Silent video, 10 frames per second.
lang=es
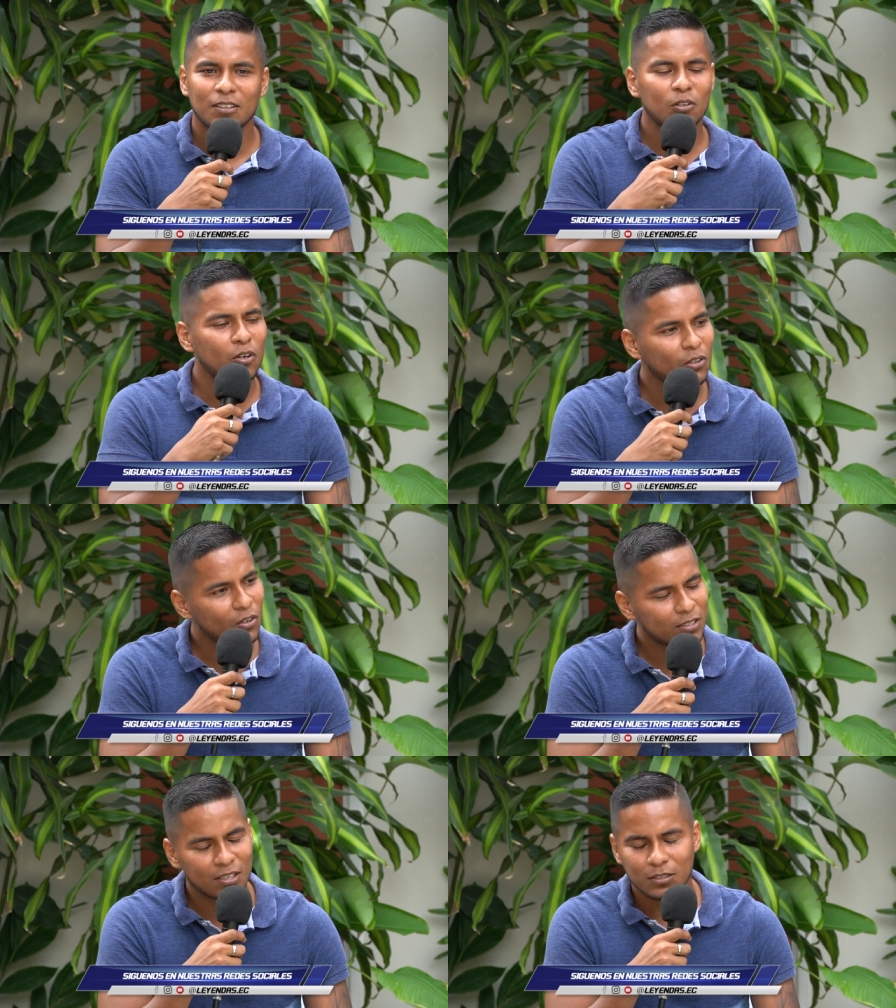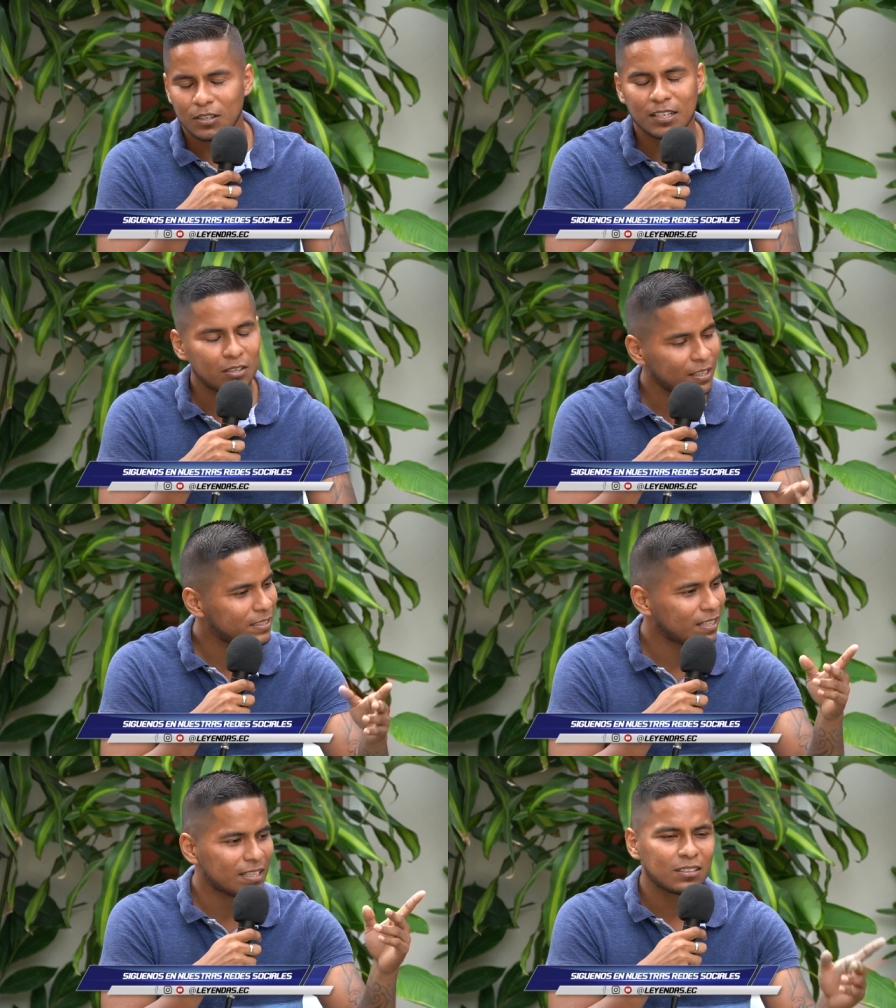No, no, es,
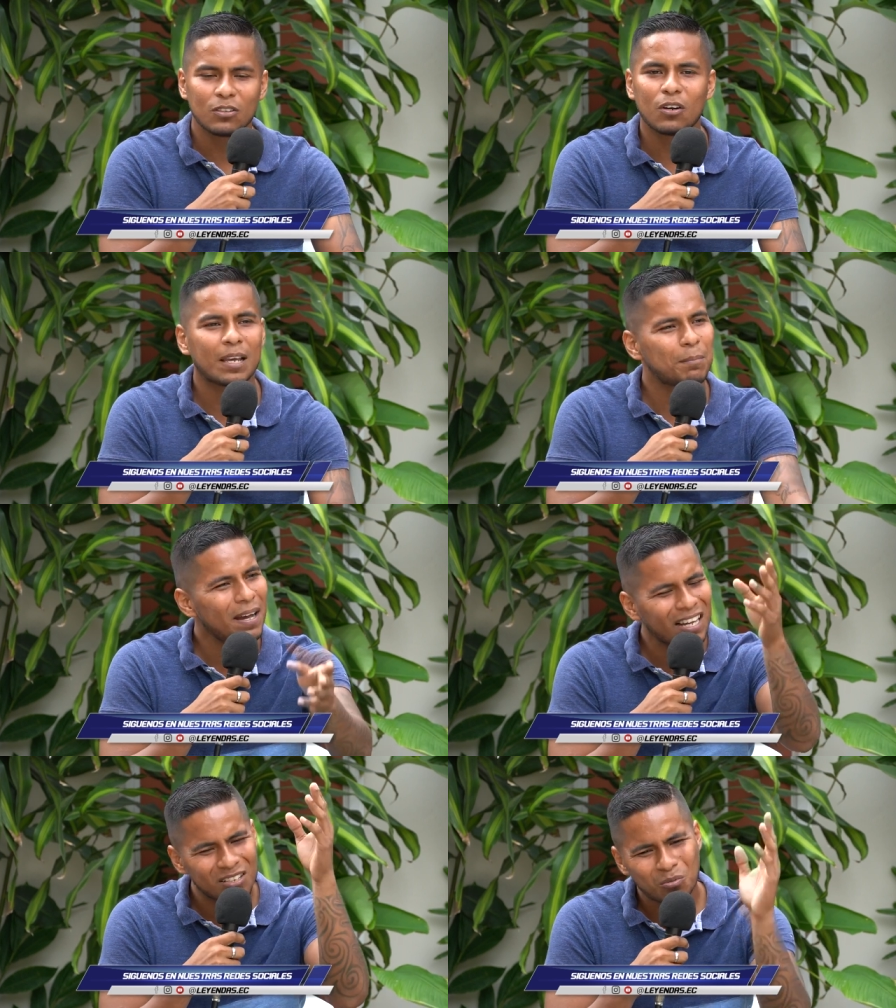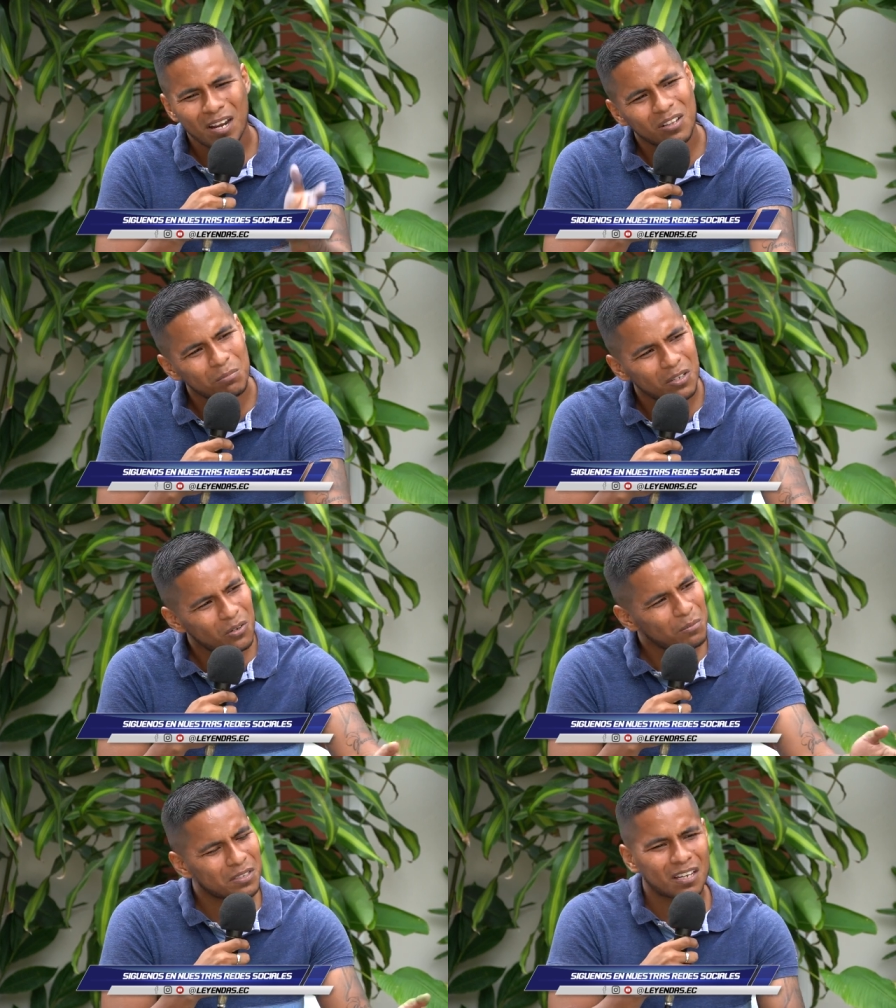es, no, que paguen el sueldo, mi
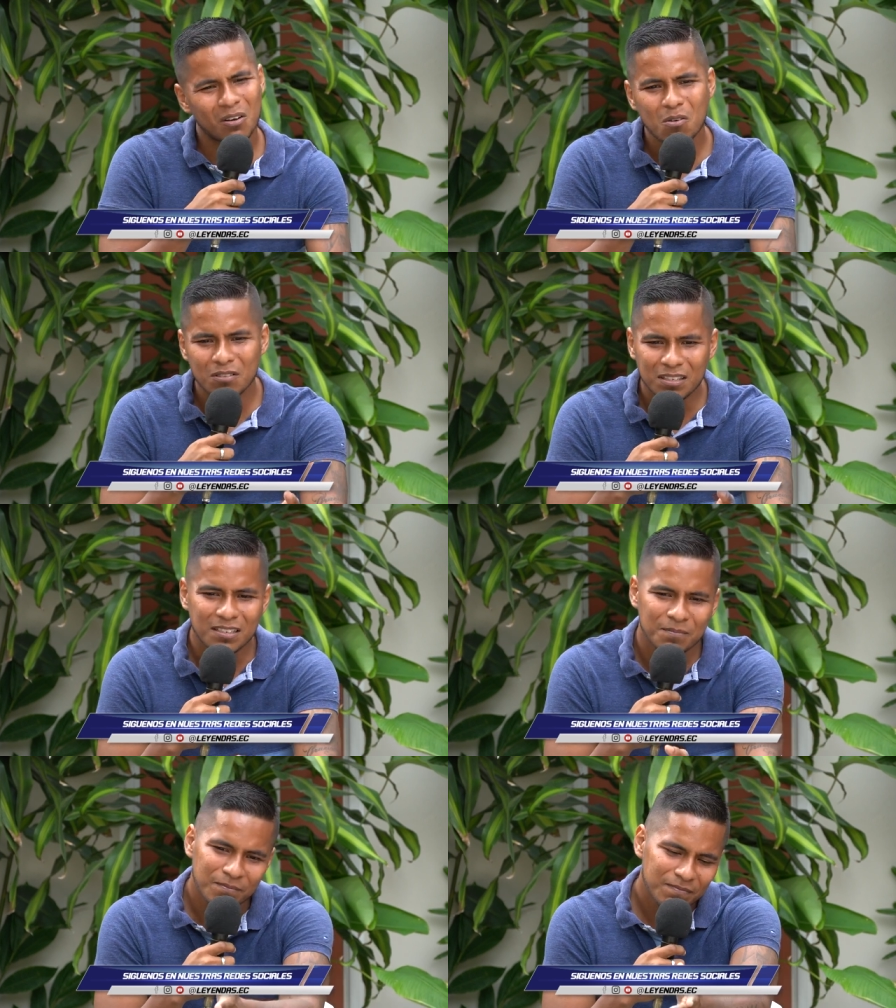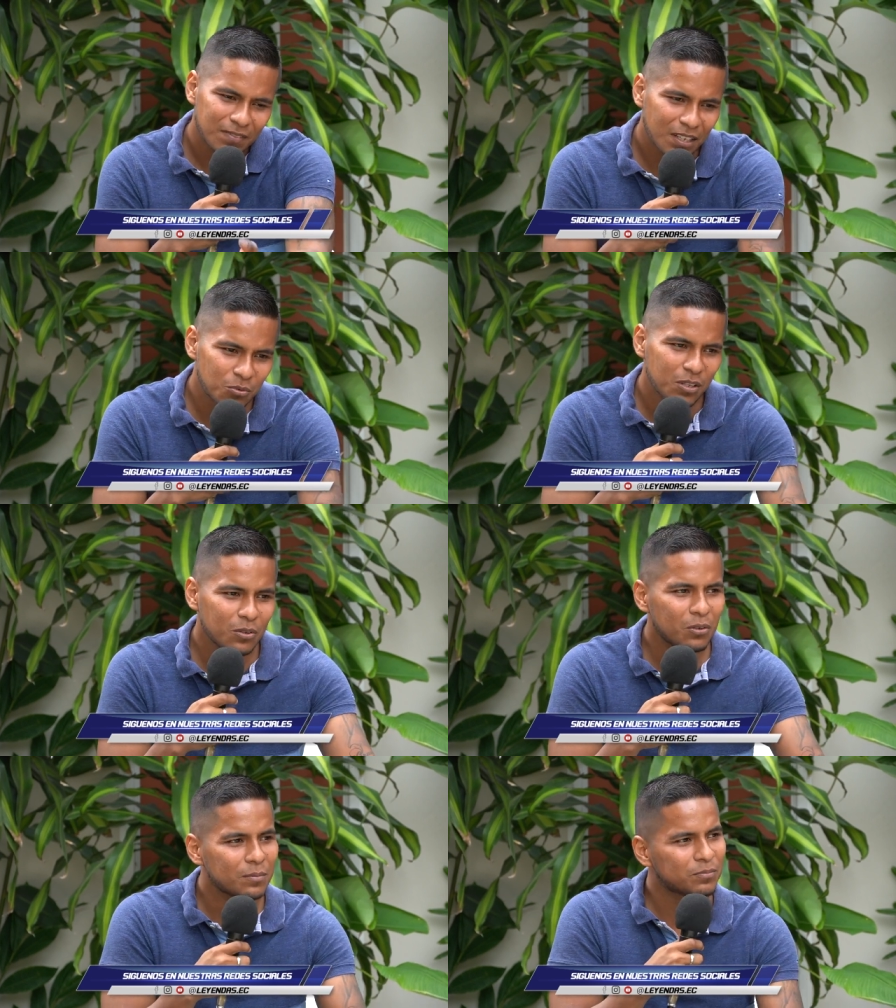hijo Michelón, dice, el
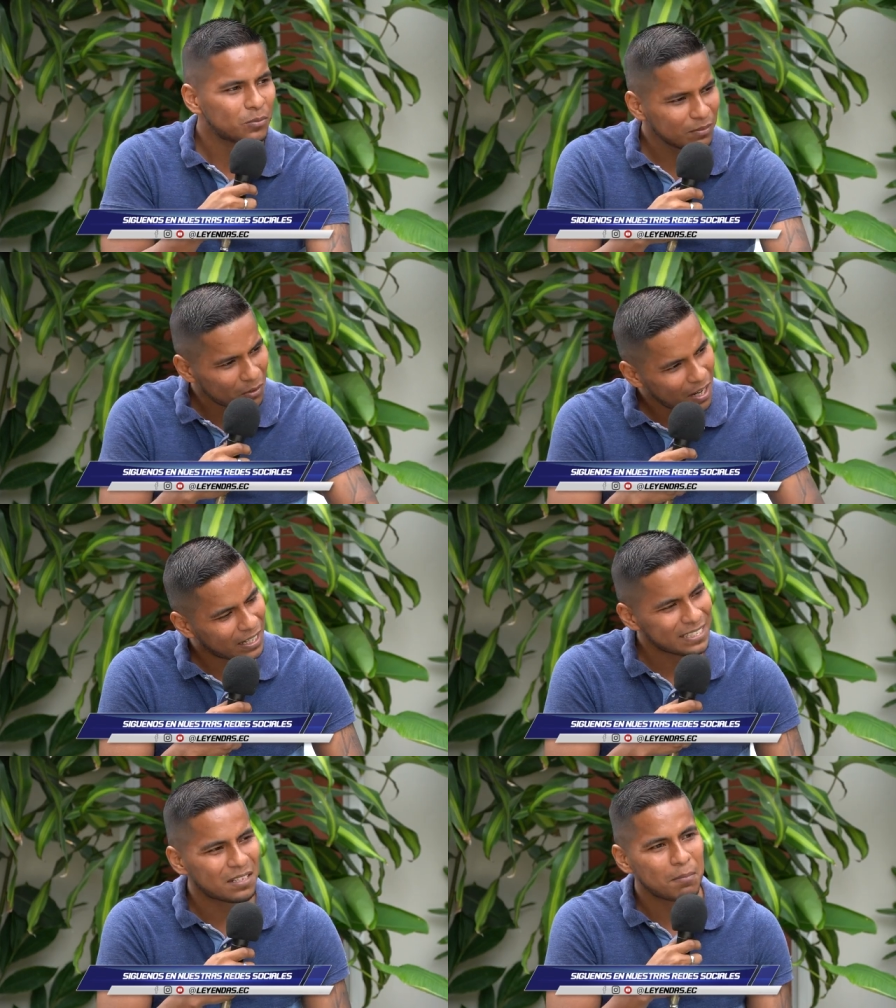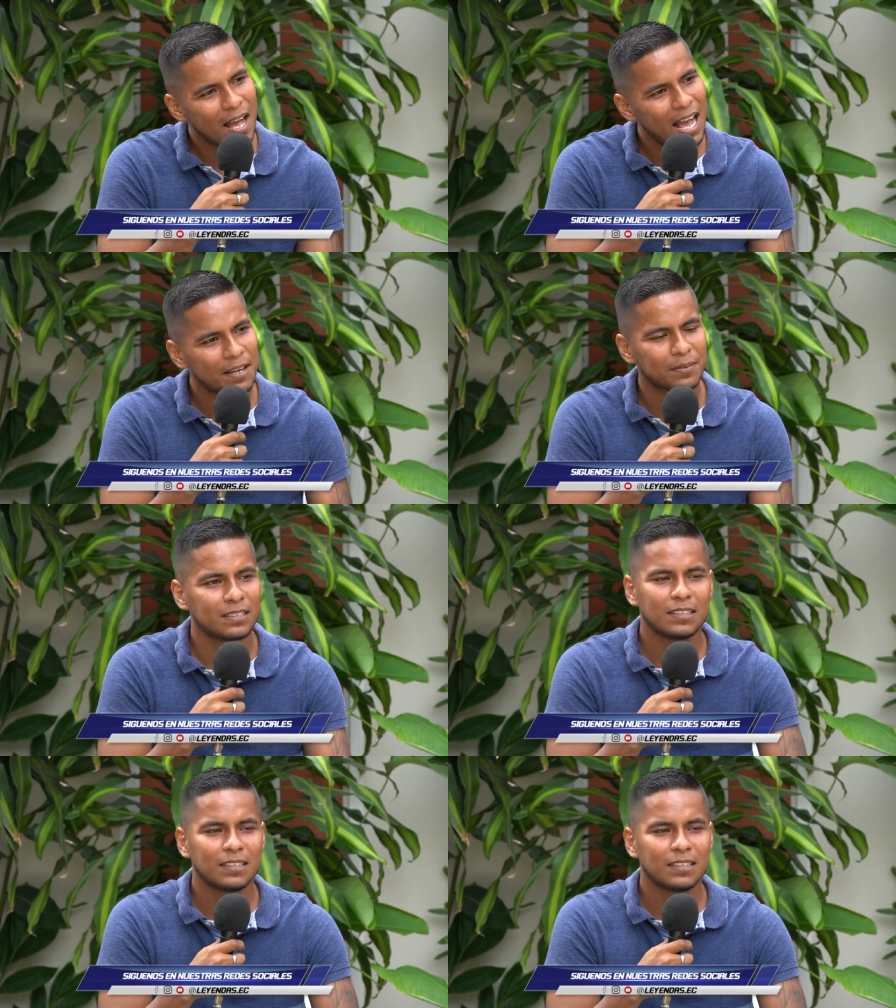sueldo nos alcanza más.